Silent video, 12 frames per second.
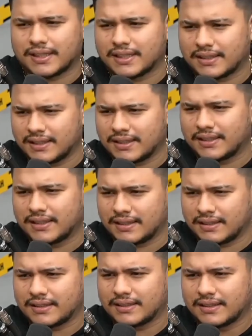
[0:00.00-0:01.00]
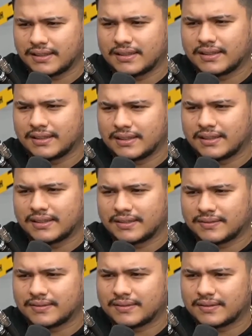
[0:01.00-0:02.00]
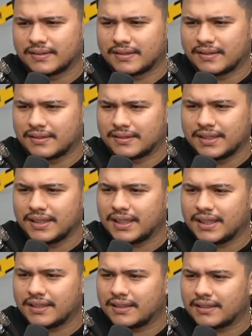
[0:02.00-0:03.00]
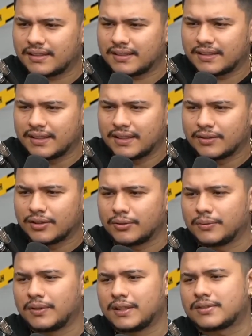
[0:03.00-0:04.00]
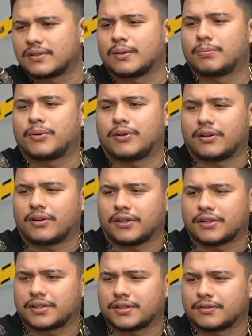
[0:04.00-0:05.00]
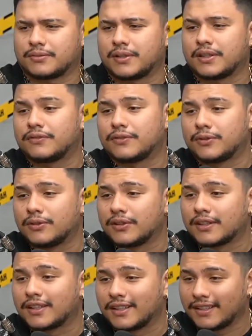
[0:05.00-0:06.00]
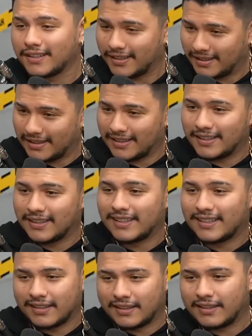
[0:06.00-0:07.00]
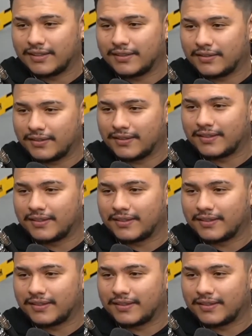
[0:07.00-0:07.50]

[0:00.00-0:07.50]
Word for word: o cara tem que... Ninguém lançou, né, viado? Ninguém. Assim, Todo mundo lançou uma Porsche, uma Evoque. Evoque, Evoque é esquece, Evoque